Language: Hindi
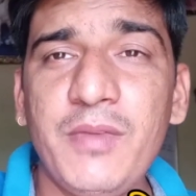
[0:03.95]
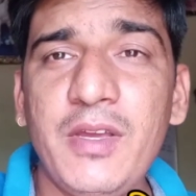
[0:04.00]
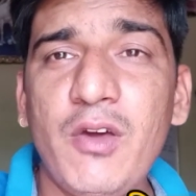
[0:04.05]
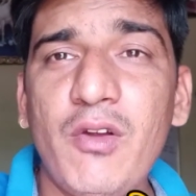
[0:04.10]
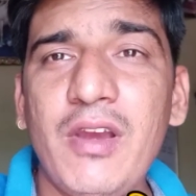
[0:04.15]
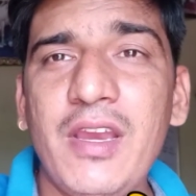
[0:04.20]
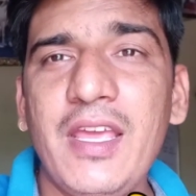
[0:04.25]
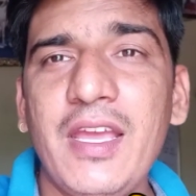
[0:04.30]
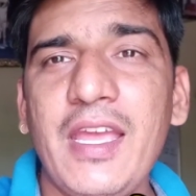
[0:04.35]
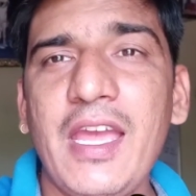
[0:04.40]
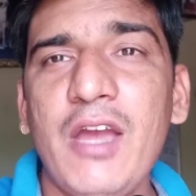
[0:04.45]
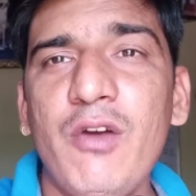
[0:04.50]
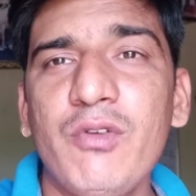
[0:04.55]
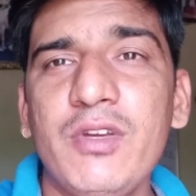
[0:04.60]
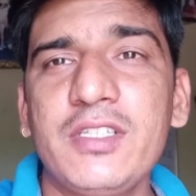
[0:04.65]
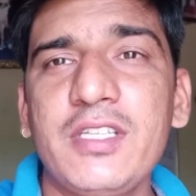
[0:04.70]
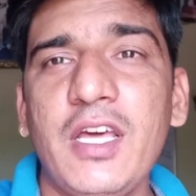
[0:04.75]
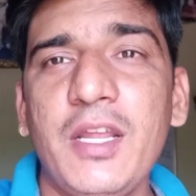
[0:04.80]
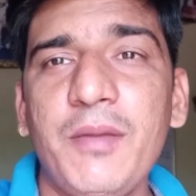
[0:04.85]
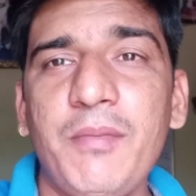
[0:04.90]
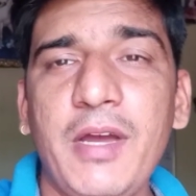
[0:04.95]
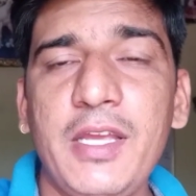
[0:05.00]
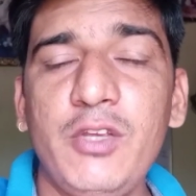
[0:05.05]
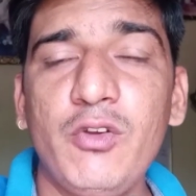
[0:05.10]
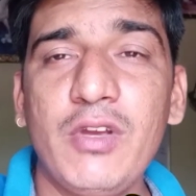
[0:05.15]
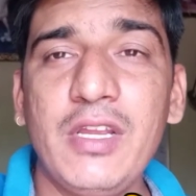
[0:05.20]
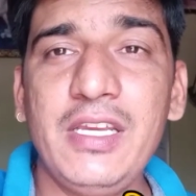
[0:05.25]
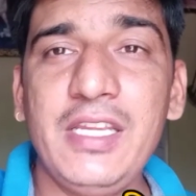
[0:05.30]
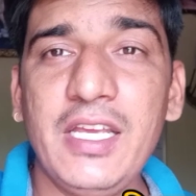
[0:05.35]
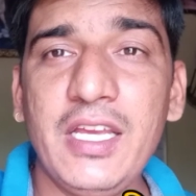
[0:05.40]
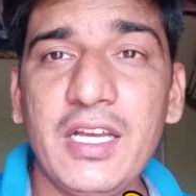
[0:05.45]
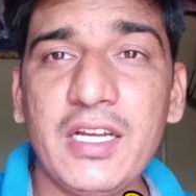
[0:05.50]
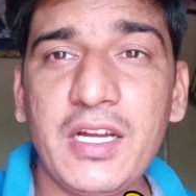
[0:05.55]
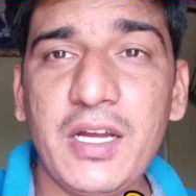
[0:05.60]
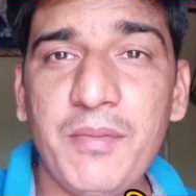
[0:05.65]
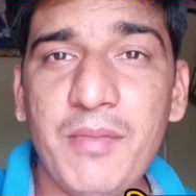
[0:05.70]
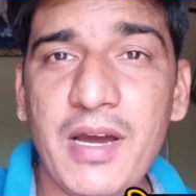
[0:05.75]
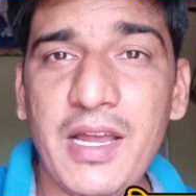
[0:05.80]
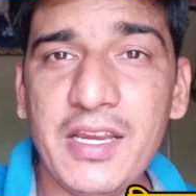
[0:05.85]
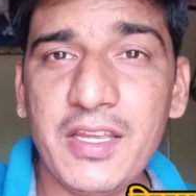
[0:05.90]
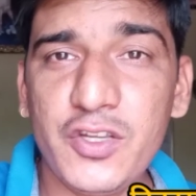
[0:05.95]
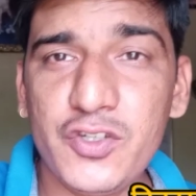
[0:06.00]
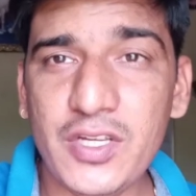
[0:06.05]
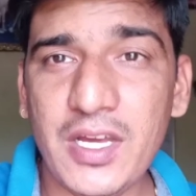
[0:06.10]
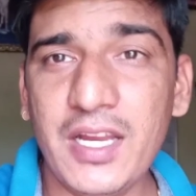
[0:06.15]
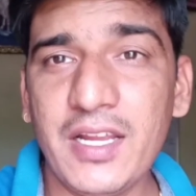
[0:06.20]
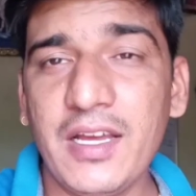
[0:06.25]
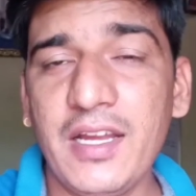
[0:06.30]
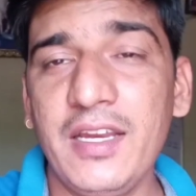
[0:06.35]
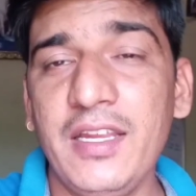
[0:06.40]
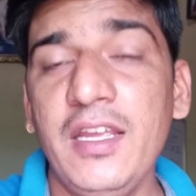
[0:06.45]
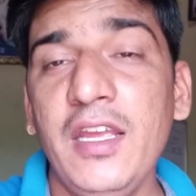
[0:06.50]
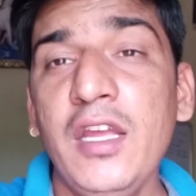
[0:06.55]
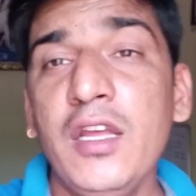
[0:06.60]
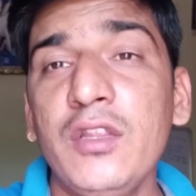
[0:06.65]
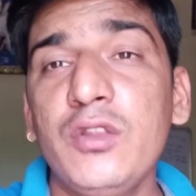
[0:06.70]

में और ले गया हूं किसान भाइयों के लिए कमाल की जानकारी